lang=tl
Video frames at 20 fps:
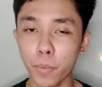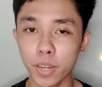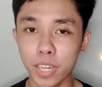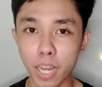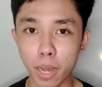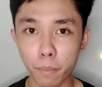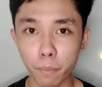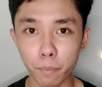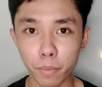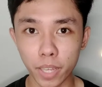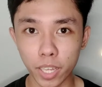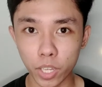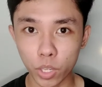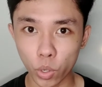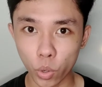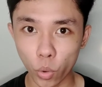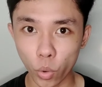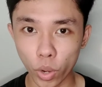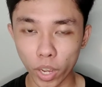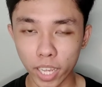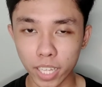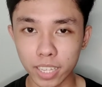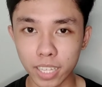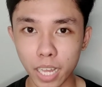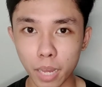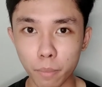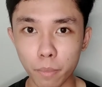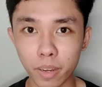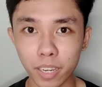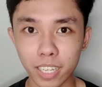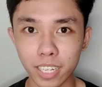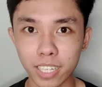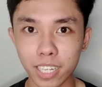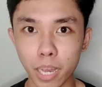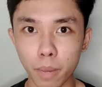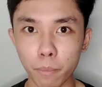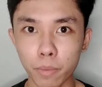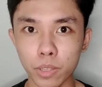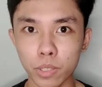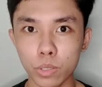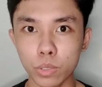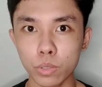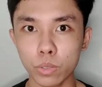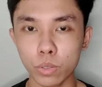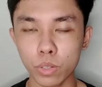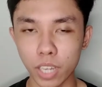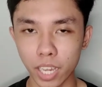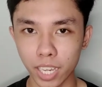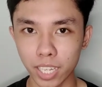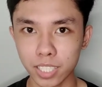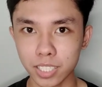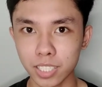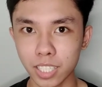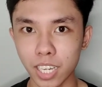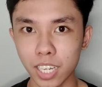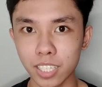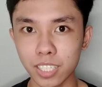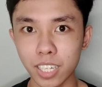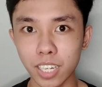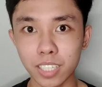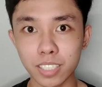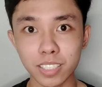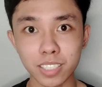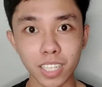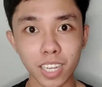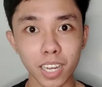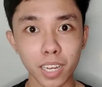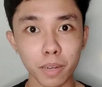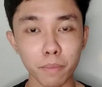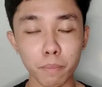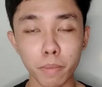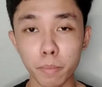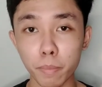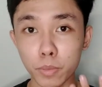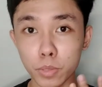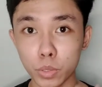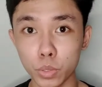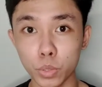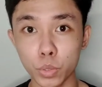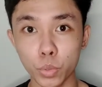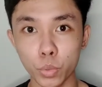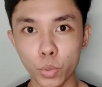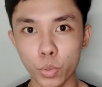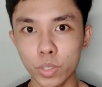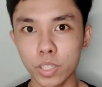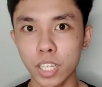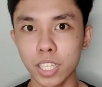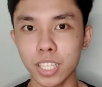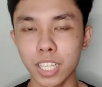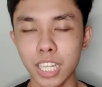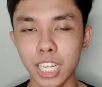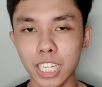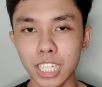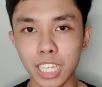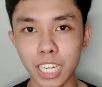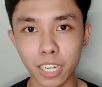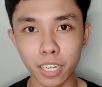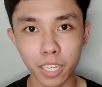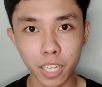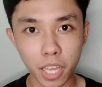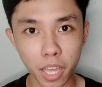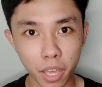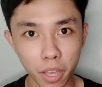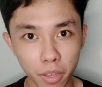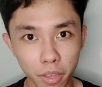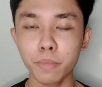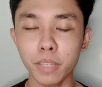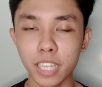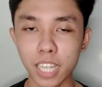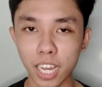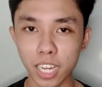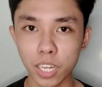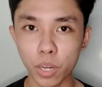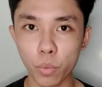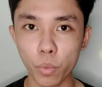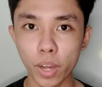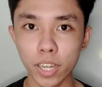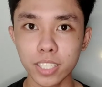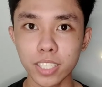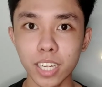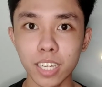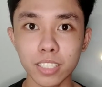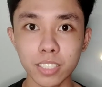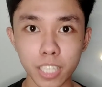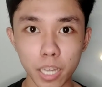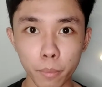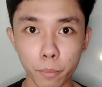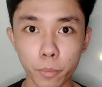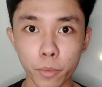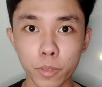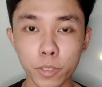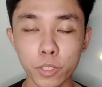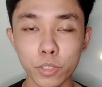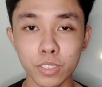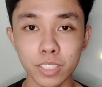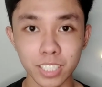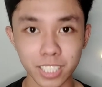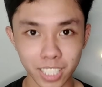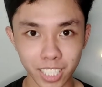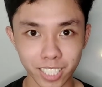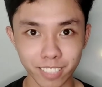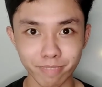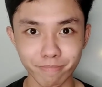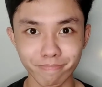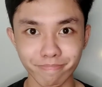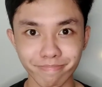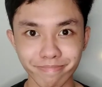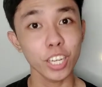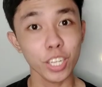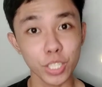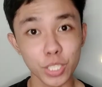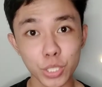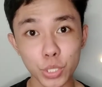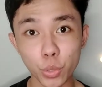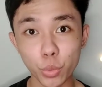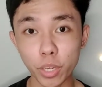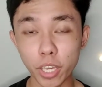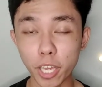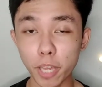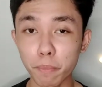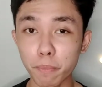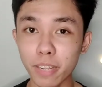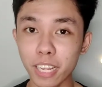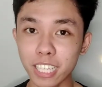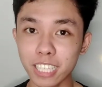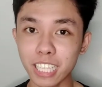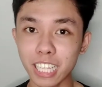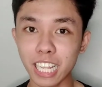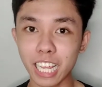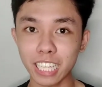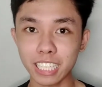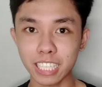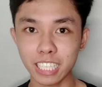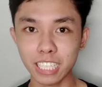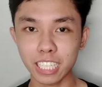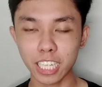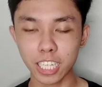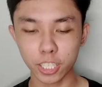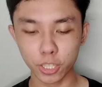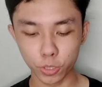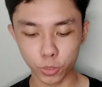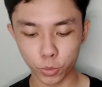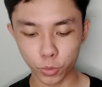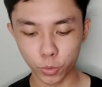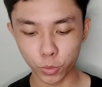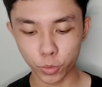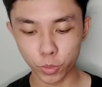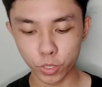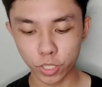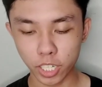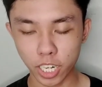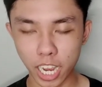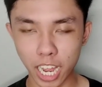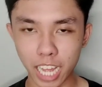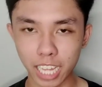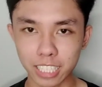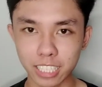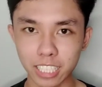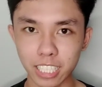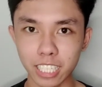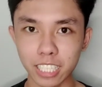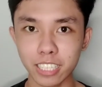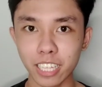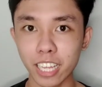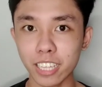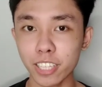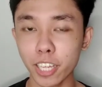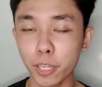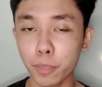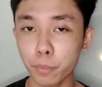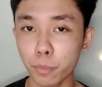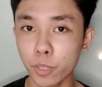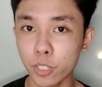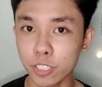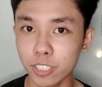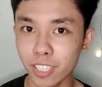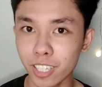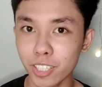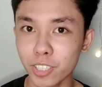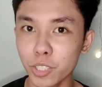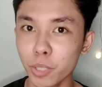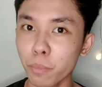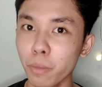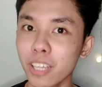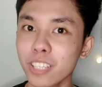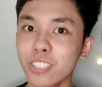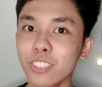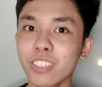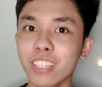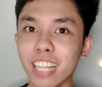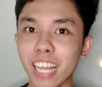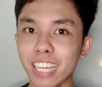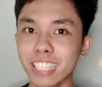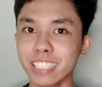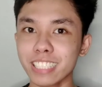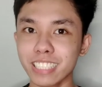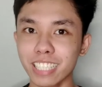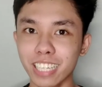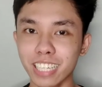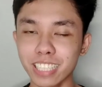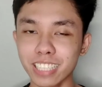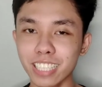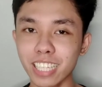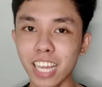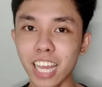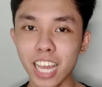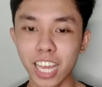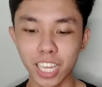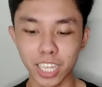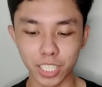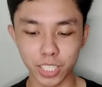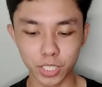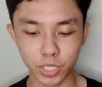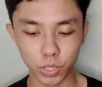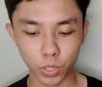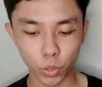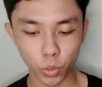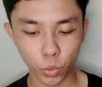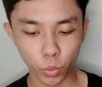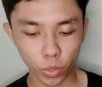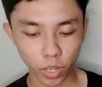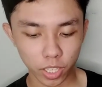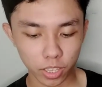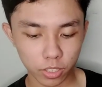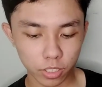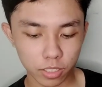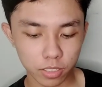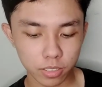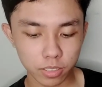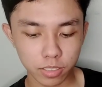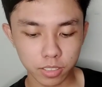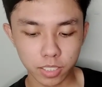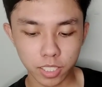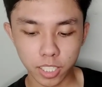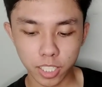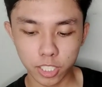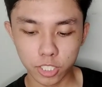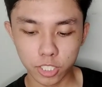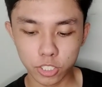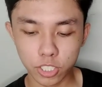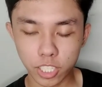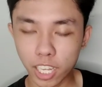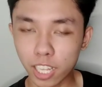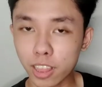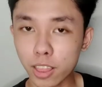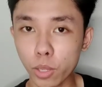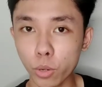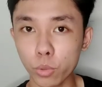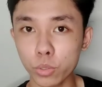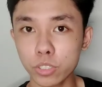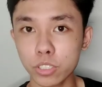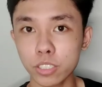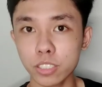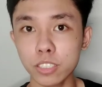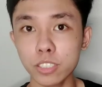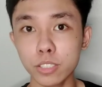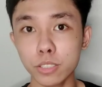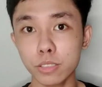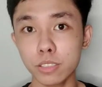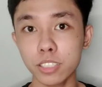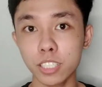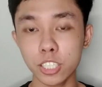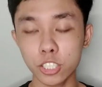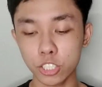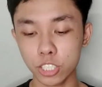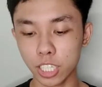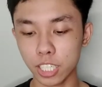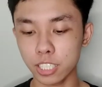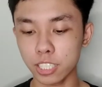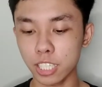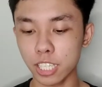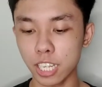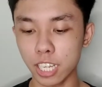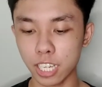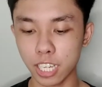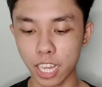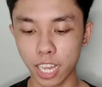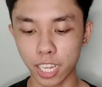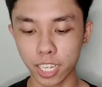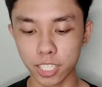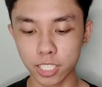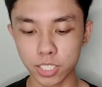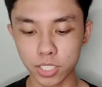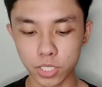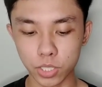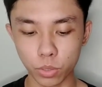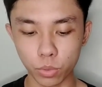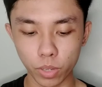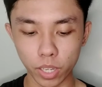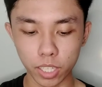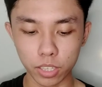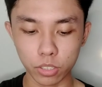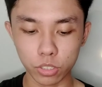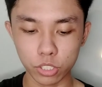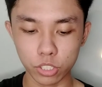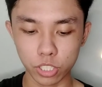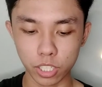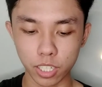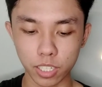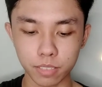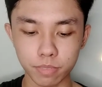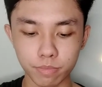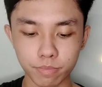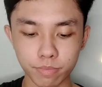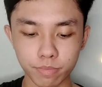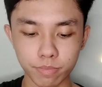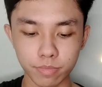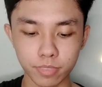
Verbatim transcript: pag apply ko and habang ginagamit ko to guys hanggang sa mapatuyo ko na talagang ginagawa niyang supple yung skin. So, i-apply na natin itong ating 98% tomato glass skin. So, itong gel lotion, soothing gel nila guys. So, ito siya.